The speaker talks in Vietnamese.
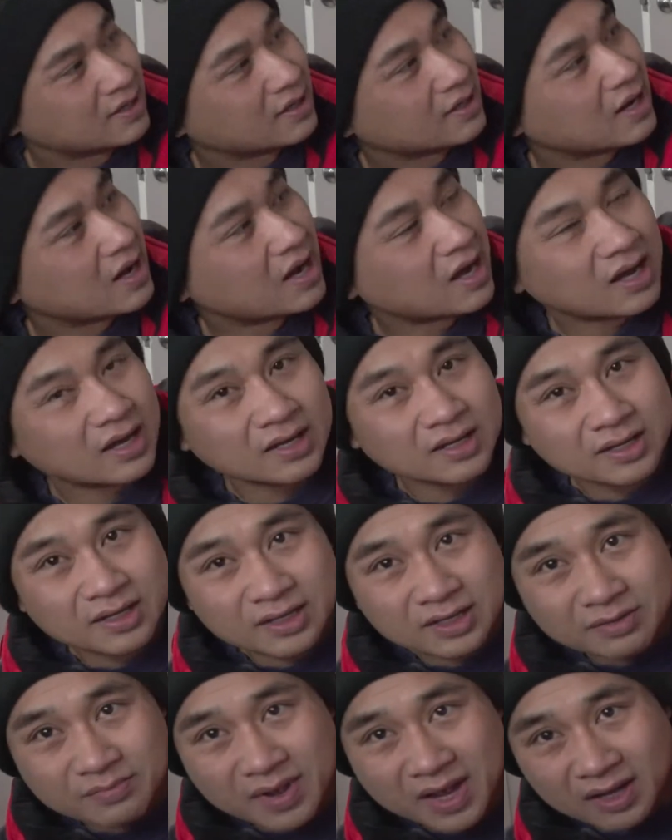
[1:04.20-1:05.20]
đó
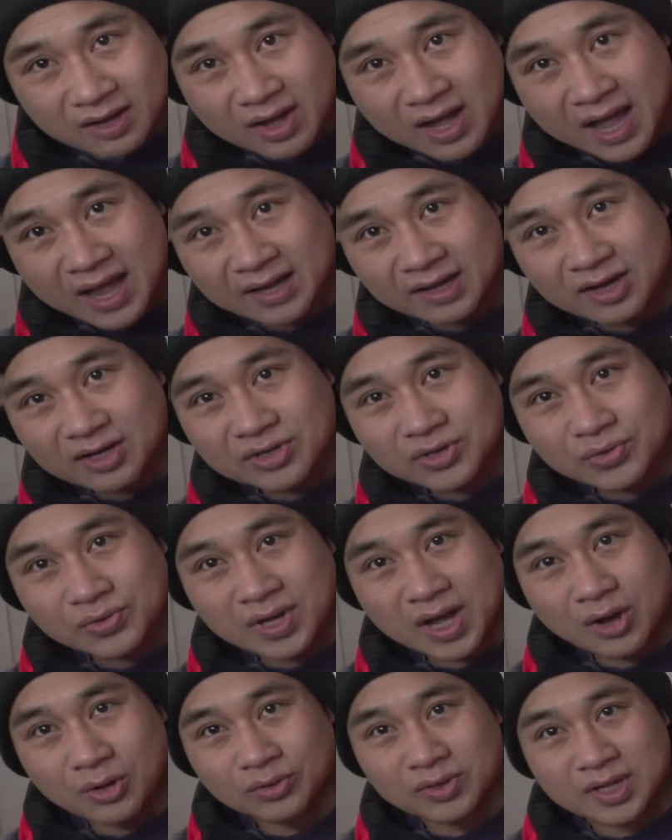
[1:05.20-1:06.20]
nếu mà có ai có nhu
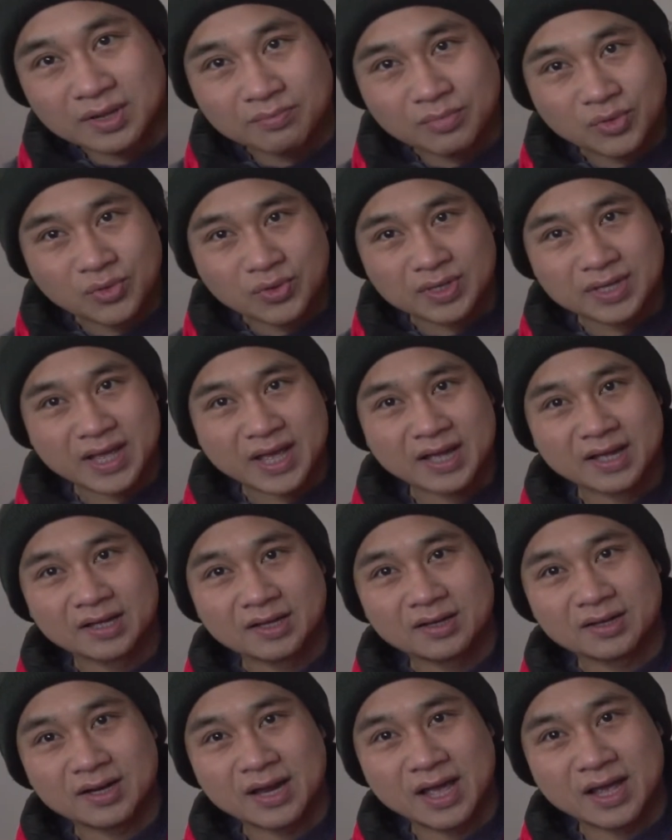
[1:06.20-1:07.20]
cầu thì mua nha
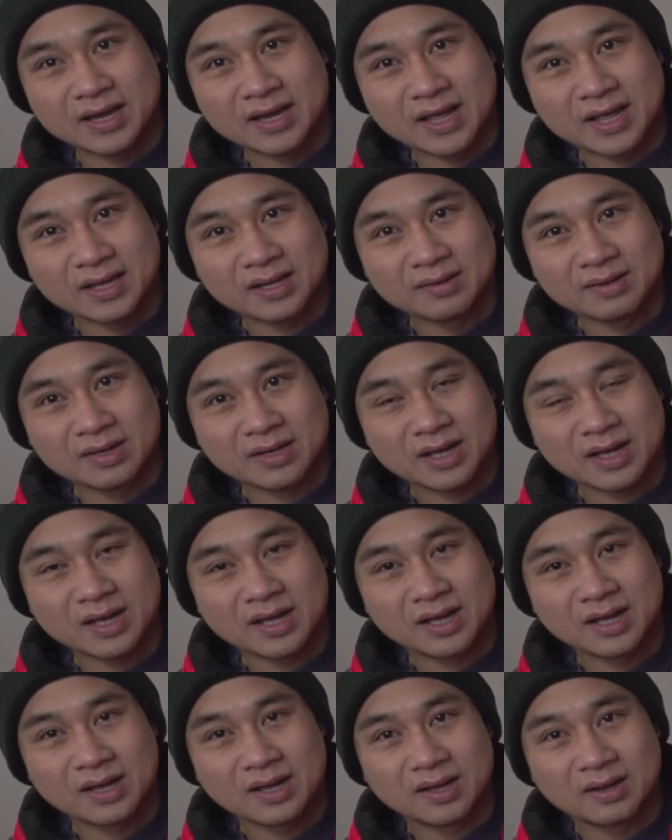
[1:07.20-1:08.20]
con để đi
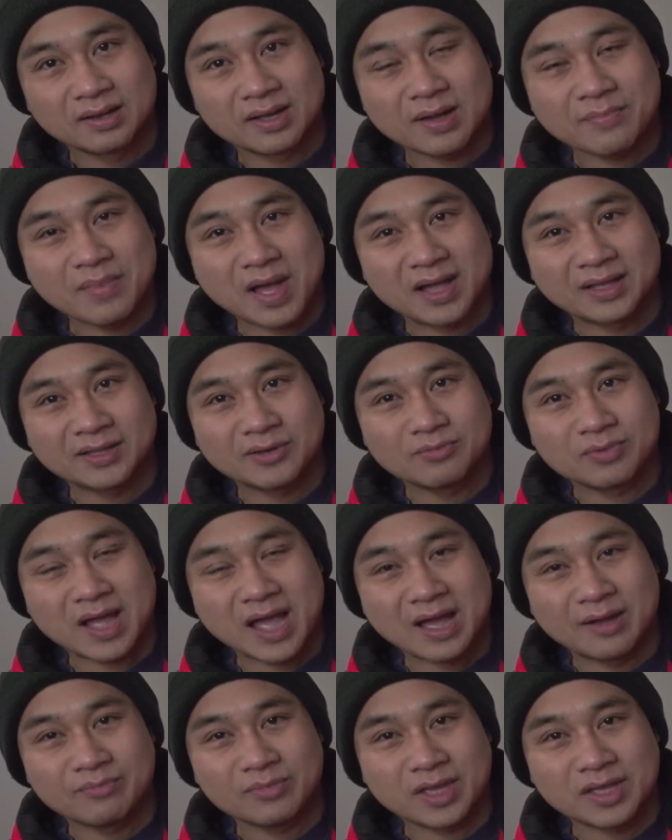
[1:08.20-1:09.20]
à, các bạn thông
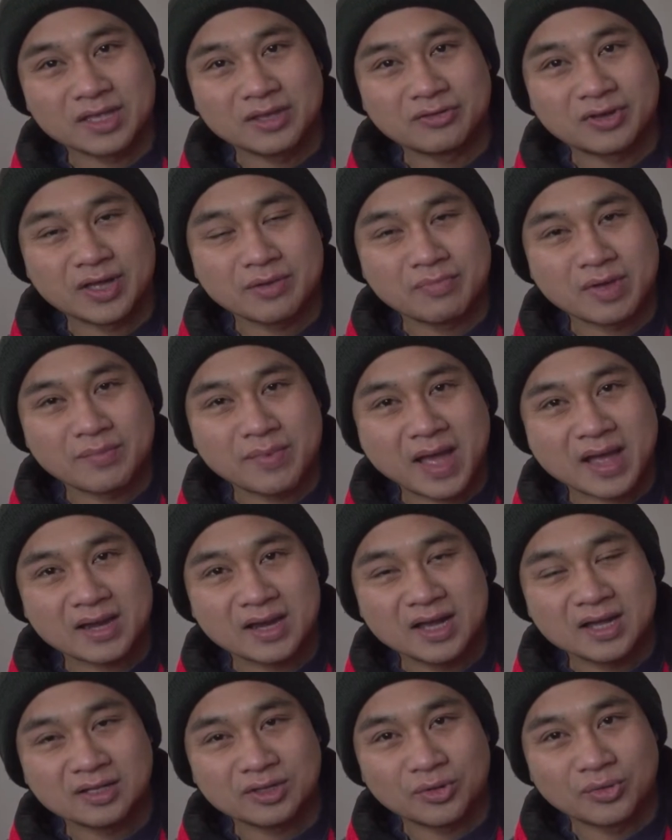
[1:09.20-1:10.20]
cảm tại nhiều khi mấy bác
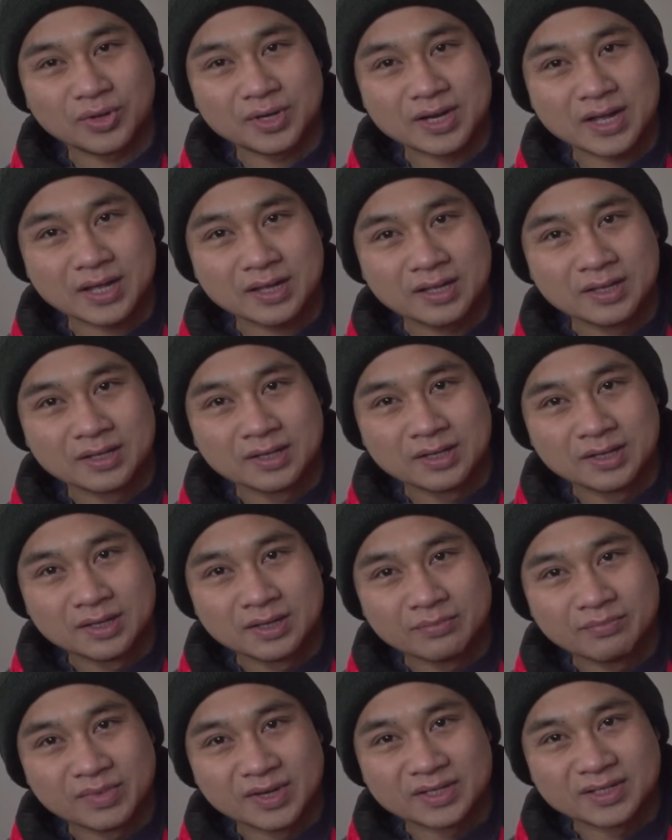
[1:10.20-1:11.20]
lớn tuổi đó
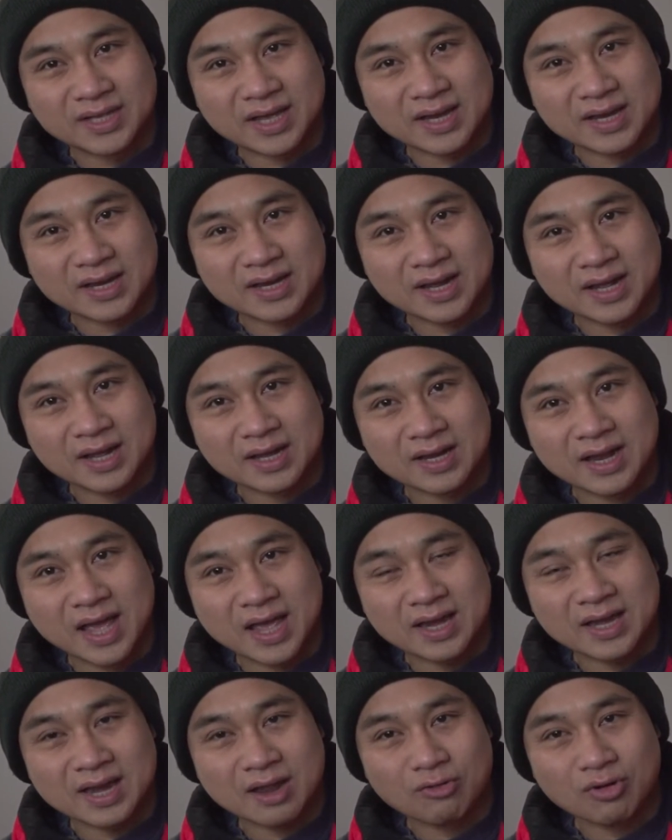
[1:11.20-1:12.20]
mình sẽ à,
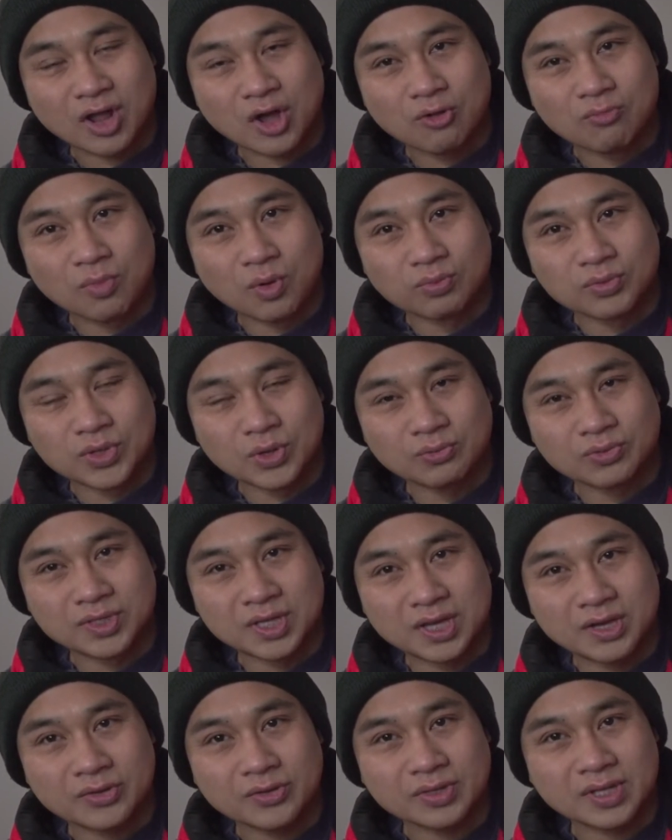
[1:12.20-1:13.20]
để lâu lâu một chút
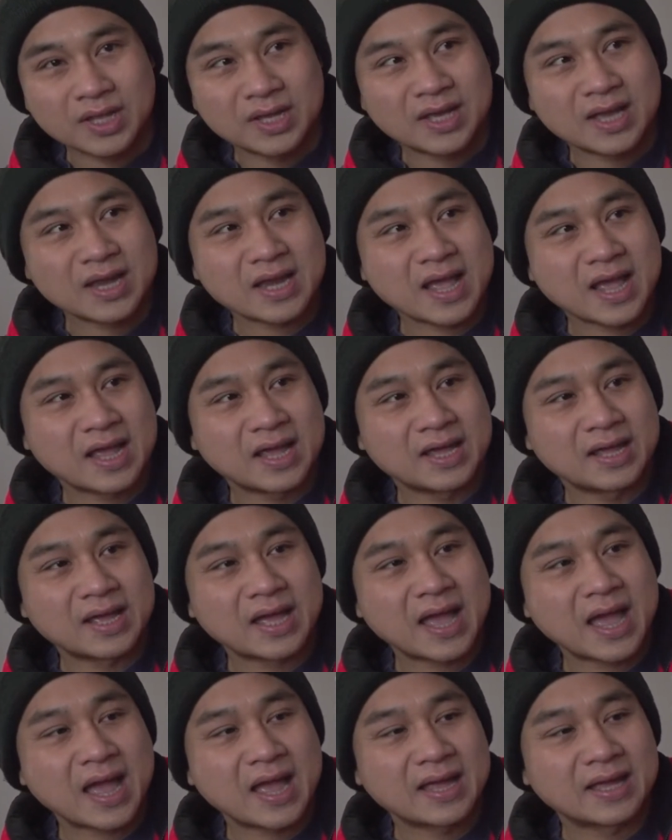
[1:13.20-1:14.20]
xíu thì cái này
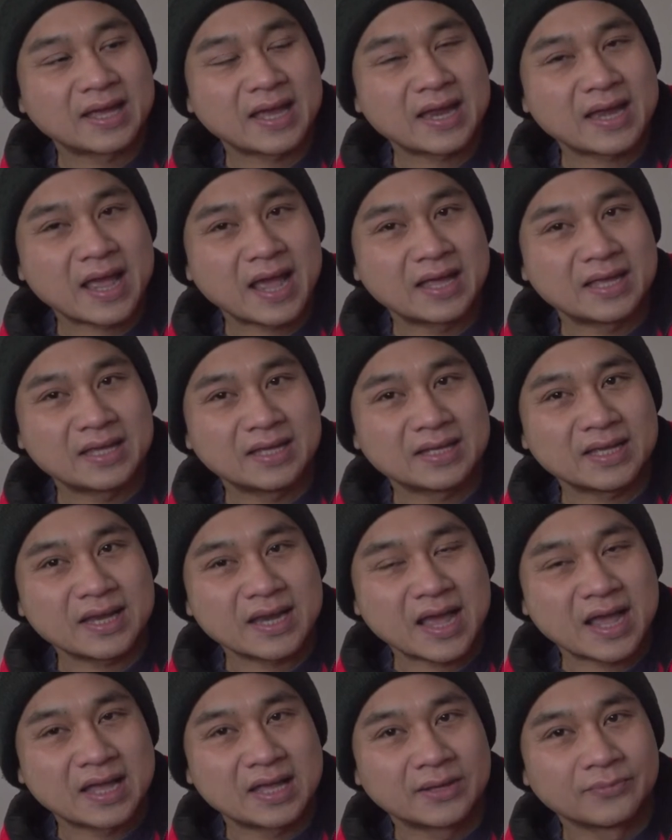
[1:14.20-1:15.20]
hai cái này như thế
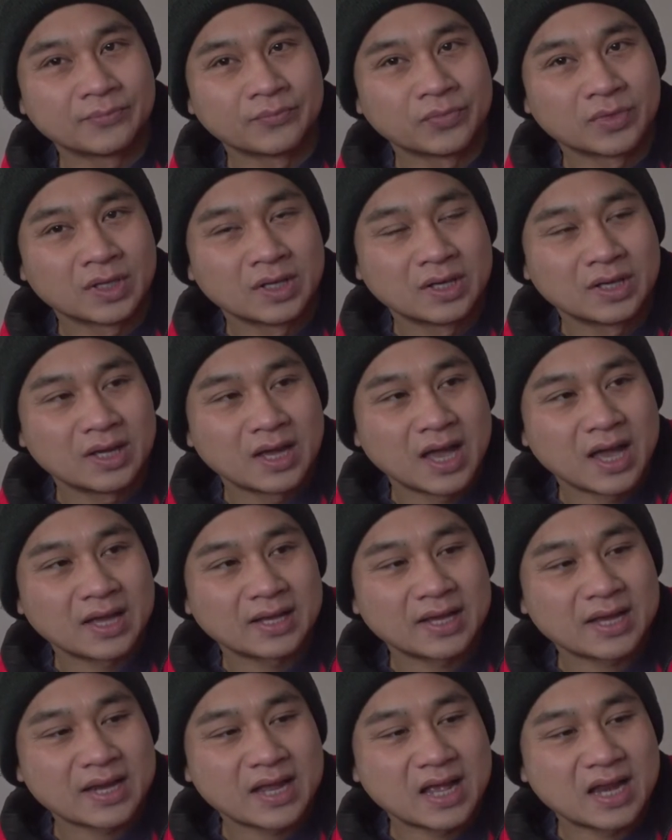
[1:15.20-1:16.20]
này
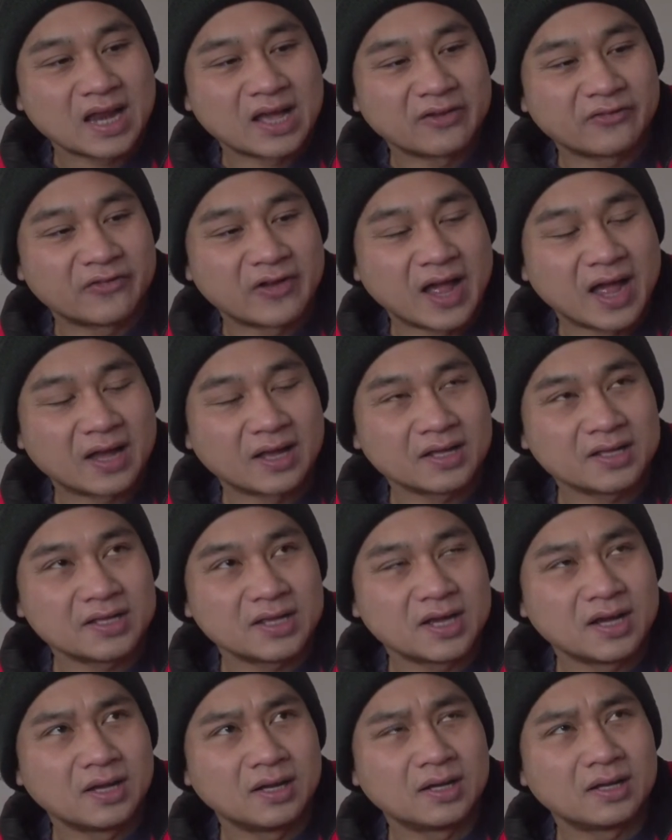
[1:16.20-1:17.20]
hai cái này là khoảng
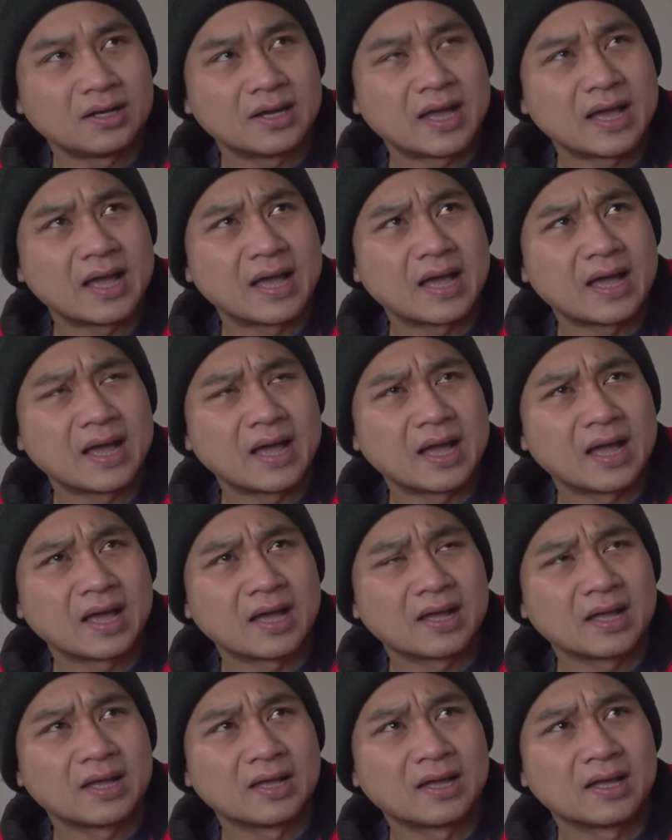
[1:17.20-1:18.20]
chừng là
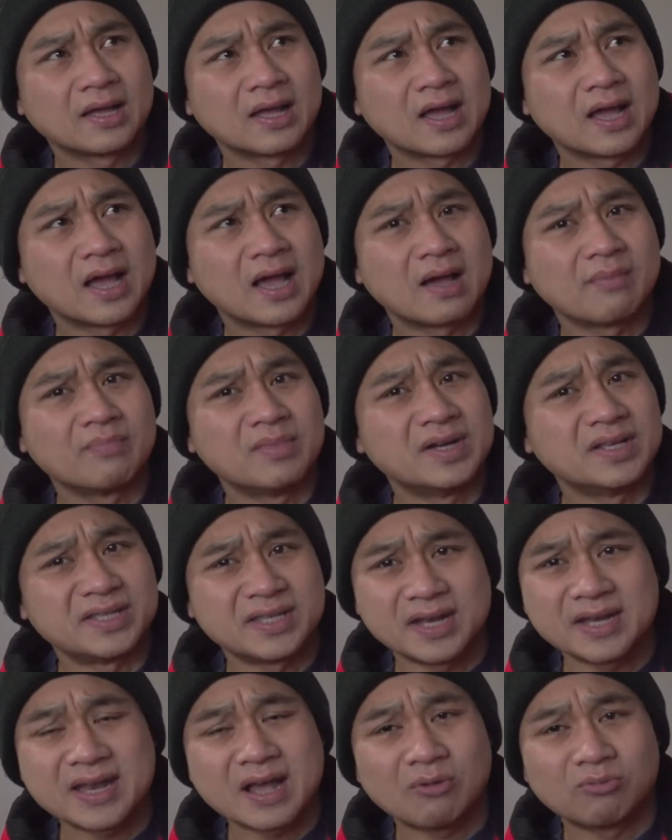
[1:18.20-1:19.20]
à,
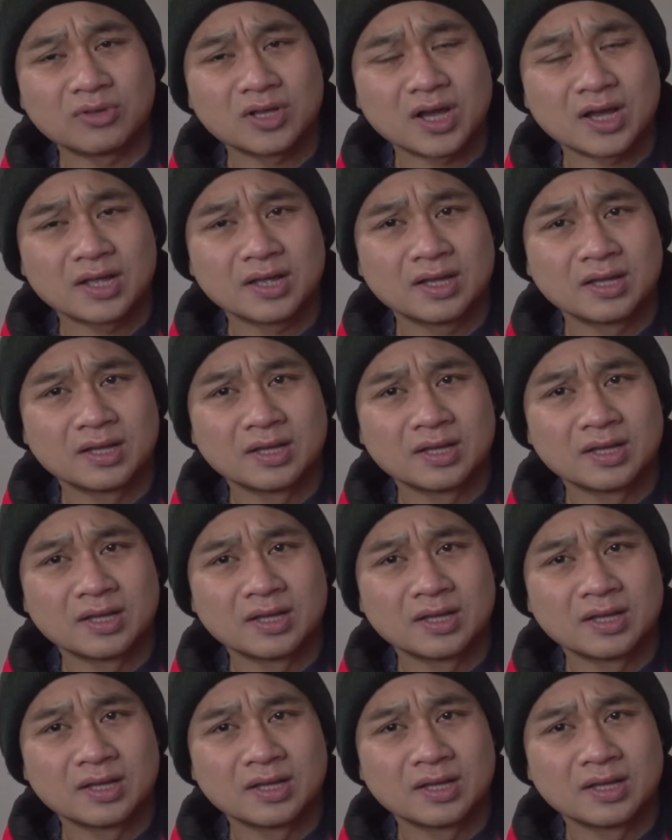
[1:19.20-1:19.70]
19 đồng thôi